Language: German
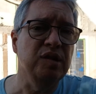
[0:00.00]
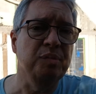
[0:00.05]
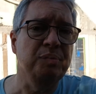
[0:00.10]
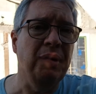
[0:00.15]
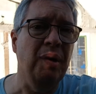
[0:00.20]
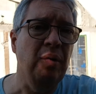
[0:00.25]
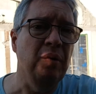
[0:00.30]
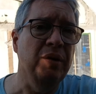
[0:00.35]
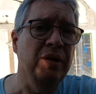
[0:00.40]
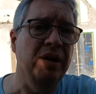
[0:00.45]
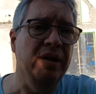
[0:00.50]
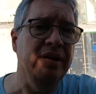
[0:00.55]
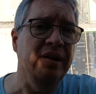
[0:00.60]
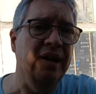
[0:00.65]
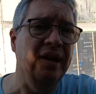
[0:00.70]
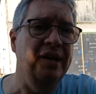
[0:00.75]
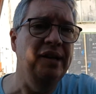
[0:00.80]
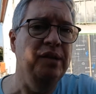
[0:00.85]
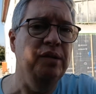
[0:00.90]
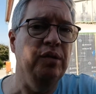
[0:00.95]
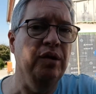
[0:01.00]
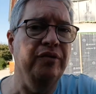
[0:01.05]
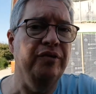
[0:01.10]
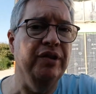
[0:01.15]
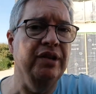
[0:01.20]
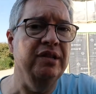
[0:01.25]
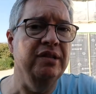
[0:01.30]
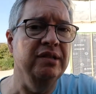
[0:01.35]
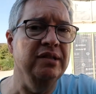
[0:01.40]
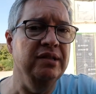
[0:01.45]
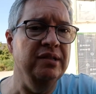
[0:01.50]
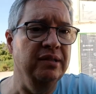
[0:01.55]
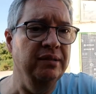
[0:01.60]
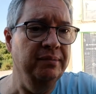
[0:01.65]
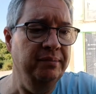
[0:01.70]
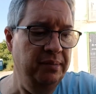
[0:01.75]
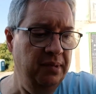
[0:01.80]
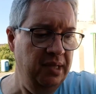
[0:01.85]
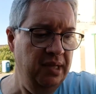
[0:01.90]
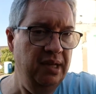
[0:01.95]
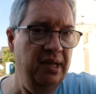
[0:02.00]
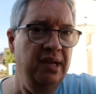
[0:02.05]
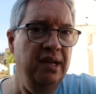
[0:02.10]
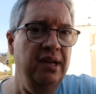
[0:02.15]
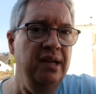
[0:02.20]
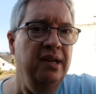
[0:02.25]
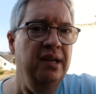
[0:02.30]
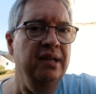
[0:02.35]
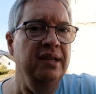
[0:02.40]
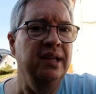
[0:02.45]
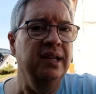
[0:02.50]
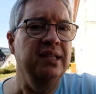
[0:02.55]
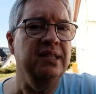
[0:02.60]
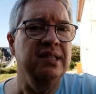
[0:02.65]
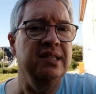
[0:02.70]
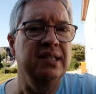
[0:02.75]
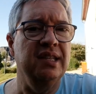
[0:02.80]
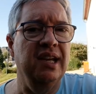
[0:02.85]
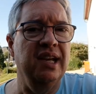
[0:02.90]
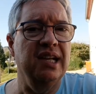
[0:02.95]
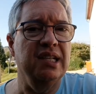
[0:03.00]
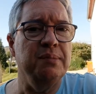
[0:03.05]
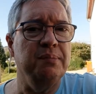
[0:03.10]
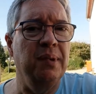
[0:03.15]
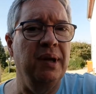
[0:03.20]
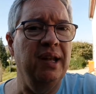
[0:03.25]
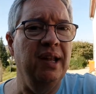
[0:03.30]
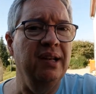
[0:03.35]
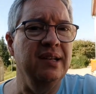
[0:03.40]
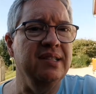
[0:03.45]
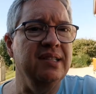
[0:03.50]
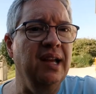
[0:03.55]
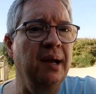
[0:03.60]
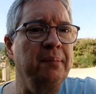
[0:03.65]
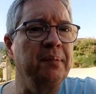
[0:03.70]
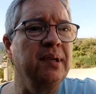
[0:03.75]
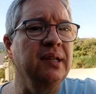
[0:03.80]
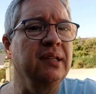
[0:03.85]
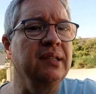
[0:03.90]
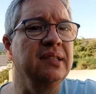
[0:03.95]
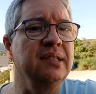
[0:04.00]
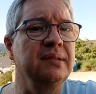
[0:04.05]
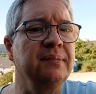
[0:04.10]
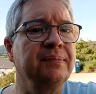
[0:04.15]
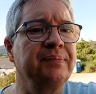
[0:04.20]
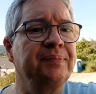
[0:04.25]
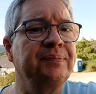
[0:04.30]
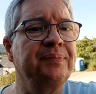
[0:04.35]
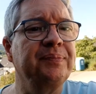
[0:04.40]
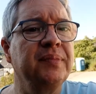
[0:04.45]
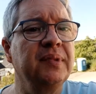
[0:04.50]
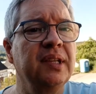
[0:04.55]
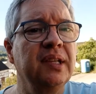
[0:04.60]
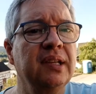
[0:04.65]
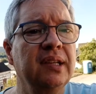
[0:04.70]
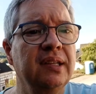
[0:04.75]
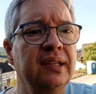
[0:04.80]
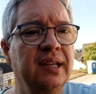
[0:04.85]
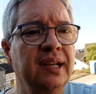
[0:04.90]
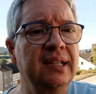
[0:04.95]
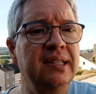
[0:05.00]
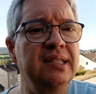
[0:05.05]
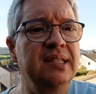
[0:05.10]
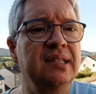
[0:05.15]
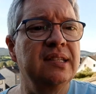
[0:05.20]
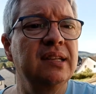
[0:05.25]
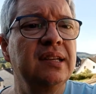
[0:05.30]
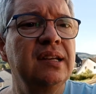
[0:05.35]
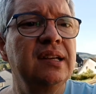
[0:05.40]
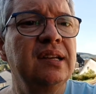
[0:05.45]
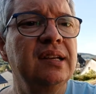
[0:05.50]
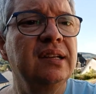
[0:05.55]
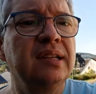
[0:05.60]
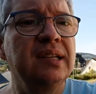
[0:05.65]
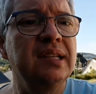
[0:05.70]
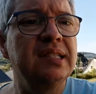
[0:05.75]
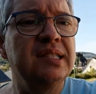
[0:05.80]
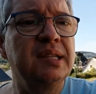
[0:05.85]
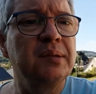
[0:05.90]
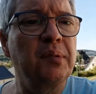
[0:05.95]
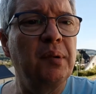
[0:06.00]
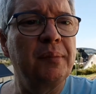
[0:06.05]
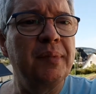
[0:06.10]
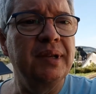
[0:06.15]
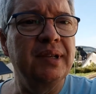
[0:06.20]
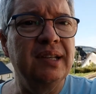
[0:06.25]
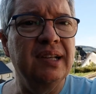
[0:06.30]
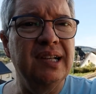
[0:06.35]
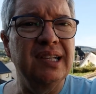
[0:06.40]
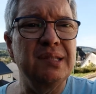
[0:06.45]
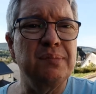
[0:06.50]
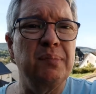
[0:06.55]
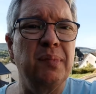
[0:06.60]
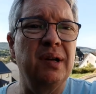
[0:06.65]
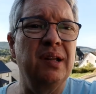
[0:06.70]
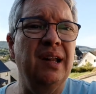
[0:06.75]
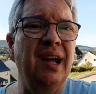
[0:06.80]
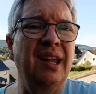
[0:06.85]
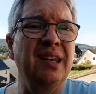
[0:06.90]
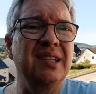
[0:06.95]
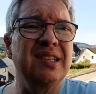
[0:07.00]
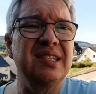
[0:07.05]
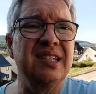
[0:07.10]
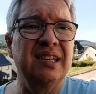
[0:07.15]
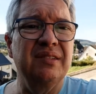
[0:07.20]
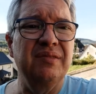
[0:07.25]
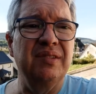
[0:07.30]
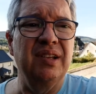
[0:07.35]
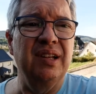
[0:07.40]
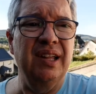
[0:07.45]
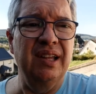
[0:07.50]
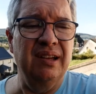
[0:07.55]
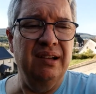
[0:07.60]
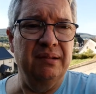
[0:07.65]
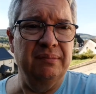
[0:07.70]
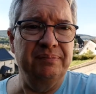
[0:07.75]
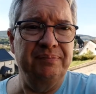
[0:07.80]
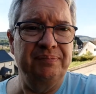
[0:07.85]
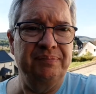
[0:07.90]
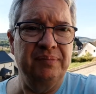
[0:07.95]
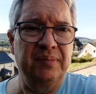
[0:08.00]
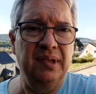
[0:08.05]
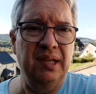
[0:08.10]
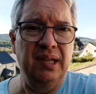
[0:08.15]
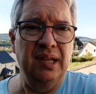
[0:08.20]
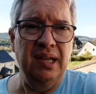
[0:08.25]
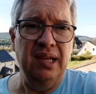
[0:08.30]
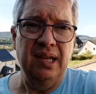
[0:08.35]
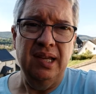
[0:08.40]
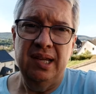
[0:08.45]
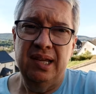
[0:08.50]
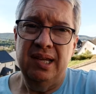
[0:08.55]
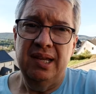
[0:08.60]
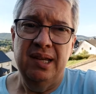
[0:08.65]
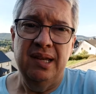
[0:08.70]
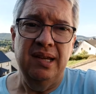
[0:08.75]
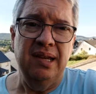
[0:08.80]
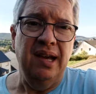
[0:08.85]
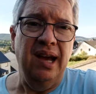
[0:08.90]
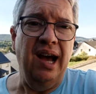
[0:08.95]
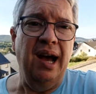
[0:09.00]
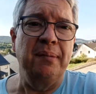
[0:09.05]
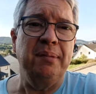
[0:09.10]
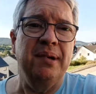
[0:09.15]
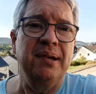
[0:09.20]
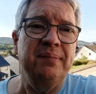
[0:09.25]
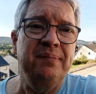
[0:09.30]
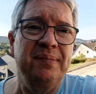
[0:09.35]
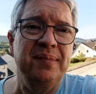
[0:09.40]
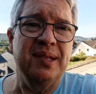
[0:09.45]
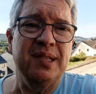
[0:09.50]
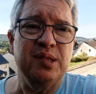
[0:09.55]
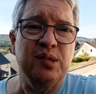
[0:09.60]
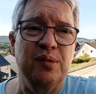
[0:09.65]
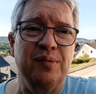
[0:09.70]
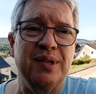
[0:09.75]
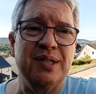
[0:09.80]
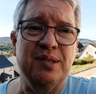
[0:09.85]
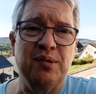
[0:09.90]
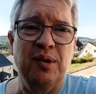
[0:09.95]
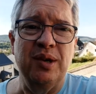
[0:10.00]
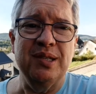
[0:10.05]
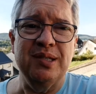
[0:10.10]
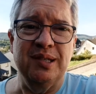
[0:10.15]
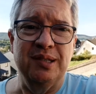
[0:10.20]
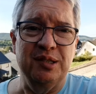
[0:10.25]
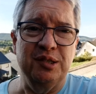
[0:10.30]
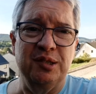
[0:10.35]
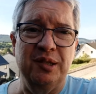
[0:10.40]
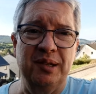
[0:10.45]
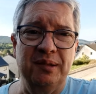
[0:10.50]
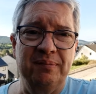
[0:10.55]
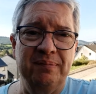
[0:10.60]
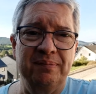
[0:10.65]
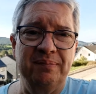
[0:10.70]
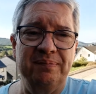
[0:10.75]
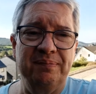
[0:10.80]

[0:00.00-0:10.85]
zu bauen an der Allendorfer Kirche. Jetzt ist hier erstmal alles abgerissen. Jetzt ist hier im Moment erstmal alles irgendwie leer. Aber es soll was Neues entstehen.